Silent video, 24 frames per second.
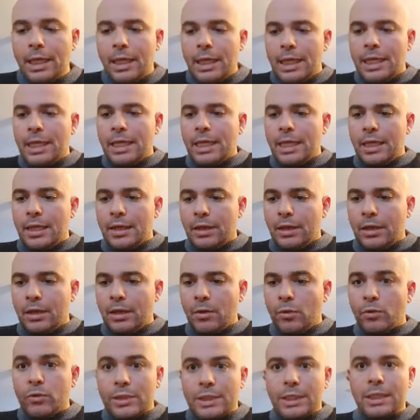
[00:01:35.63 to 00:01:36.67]
Et euh,
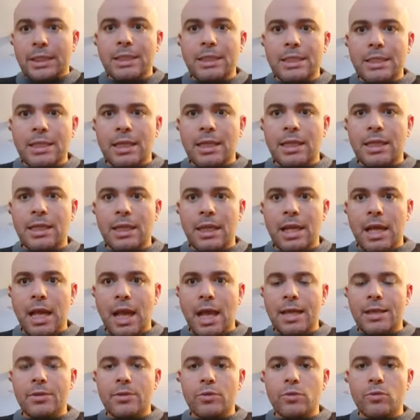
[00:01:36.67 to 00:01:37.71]
on se restreint à
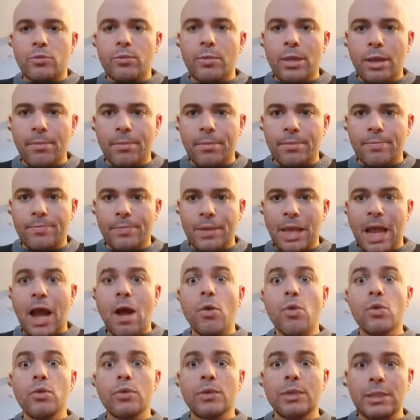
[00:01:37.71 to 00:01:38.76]
être nous-mêmes, à
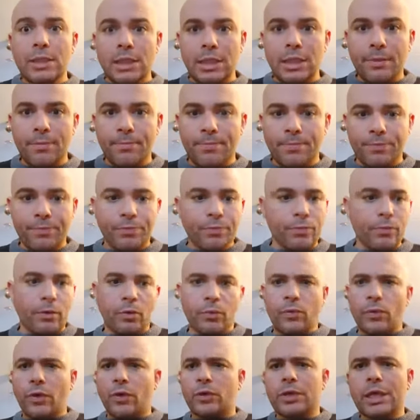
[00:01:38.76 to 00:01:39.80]
oser
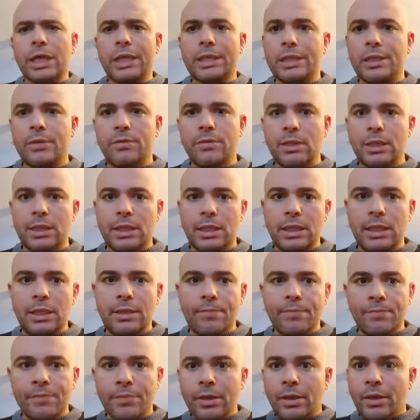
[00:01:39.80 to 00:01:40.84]
faire une activité,
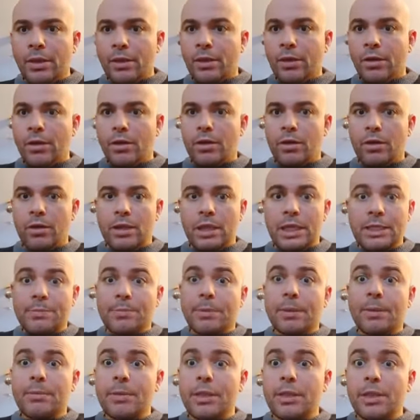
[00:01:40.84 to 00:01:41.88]

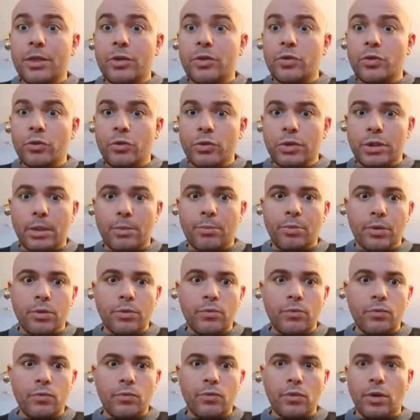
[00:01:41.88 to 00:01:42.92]
exprimer des choses d'un point de
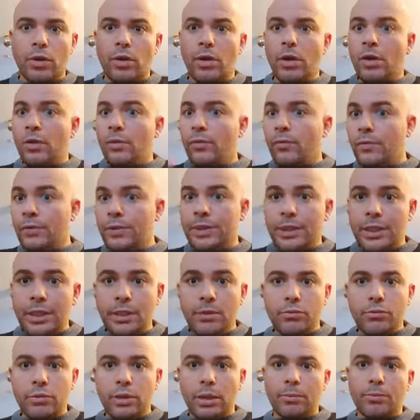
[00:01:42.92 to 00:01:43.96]
vue physique
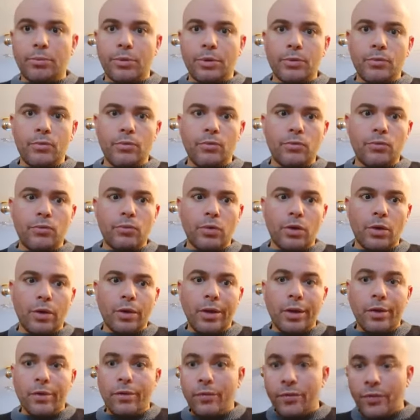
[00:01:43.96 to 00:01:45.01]
ou d'un point de vue
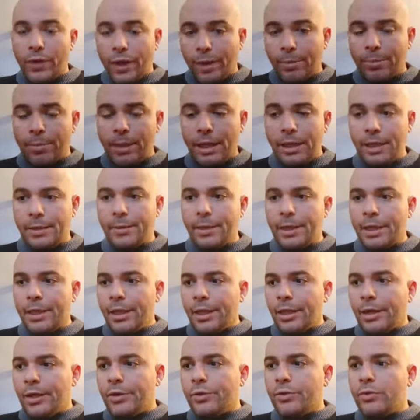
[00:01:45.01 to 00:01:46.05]
verbal,
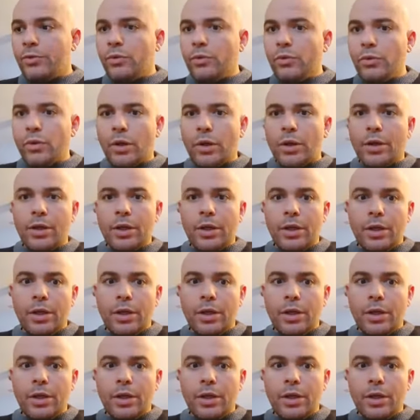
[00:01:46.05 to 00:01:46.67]
de,